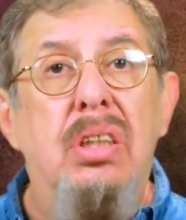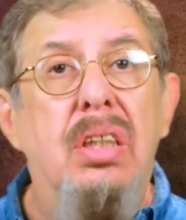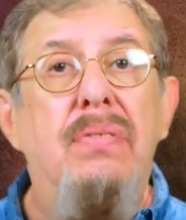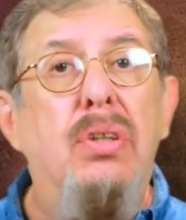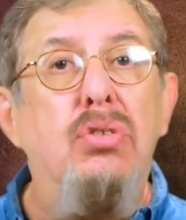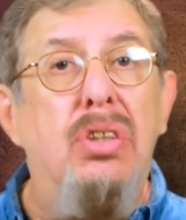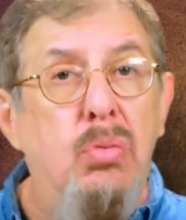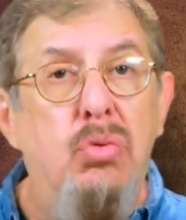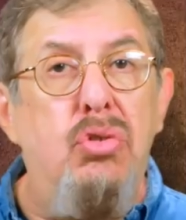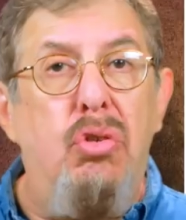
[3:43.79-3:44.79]
científicos
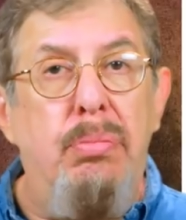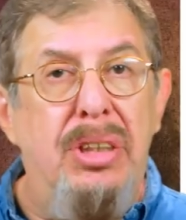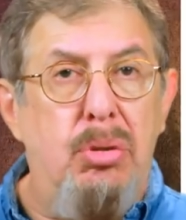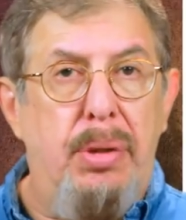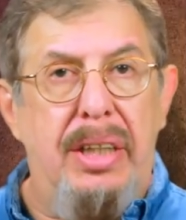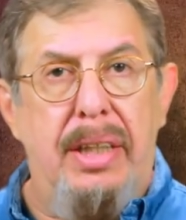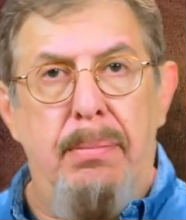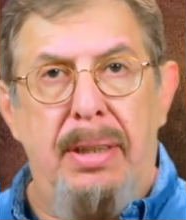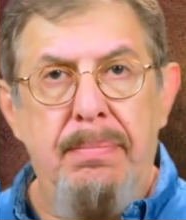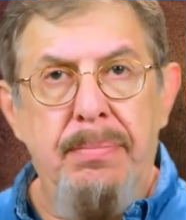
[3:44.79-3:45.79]
en un solo mes sobre el
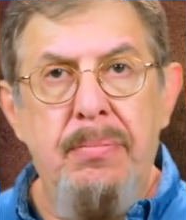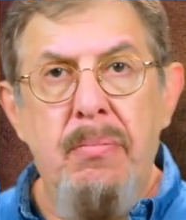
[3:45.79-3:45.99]
tema.